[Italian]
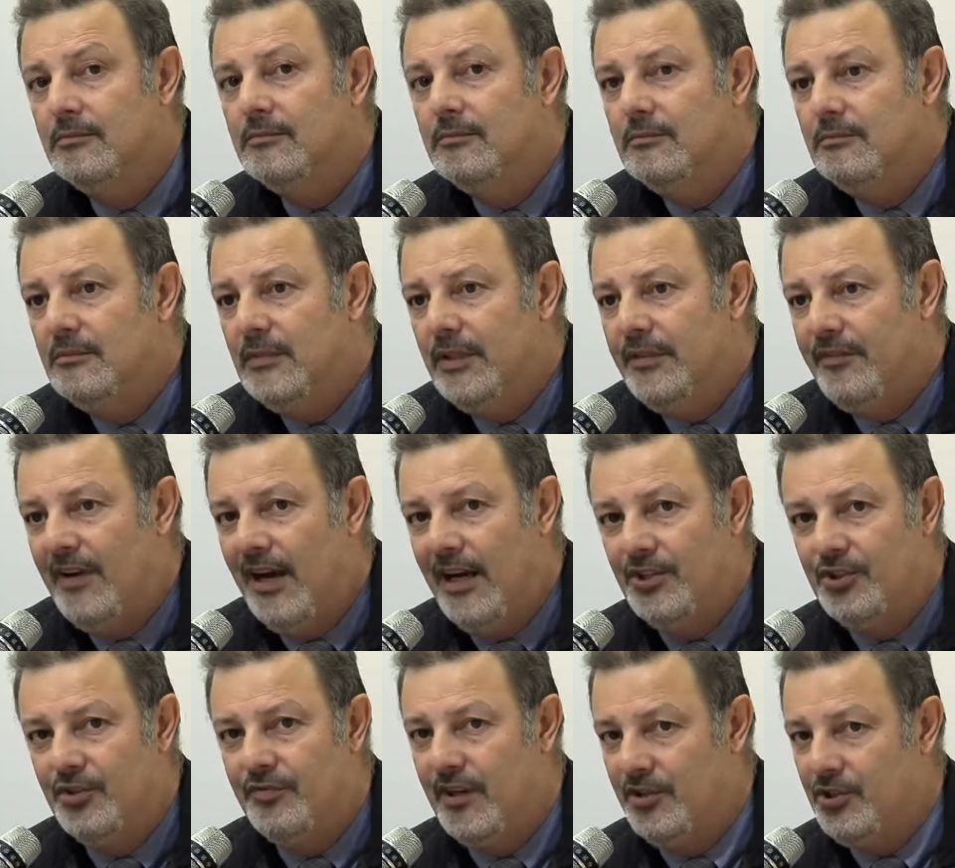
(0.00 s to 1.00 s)
mi
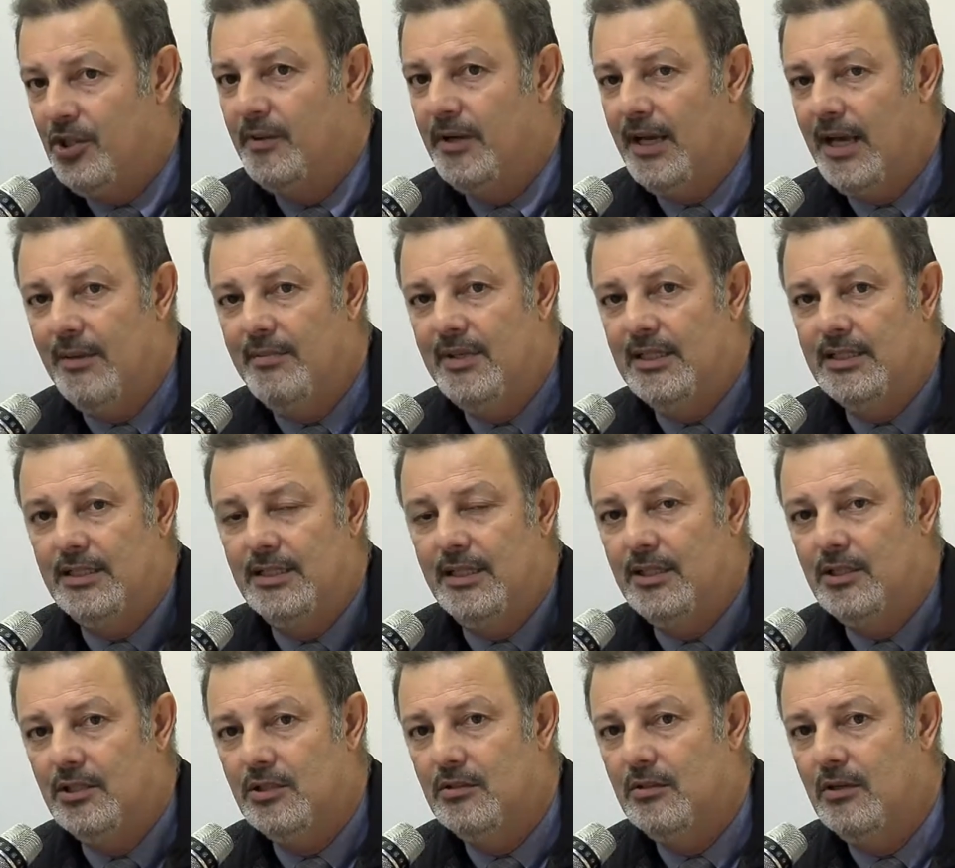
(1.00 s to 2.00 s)
faccio, faccio anche a me
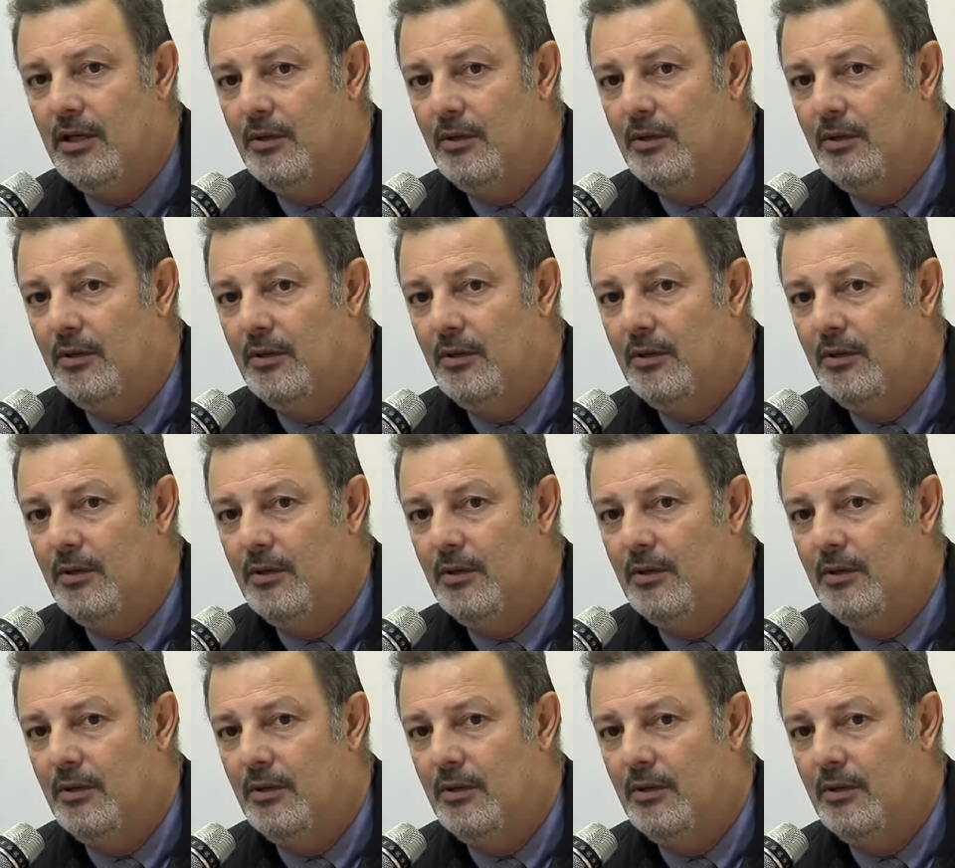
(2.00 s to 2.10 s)
stesso,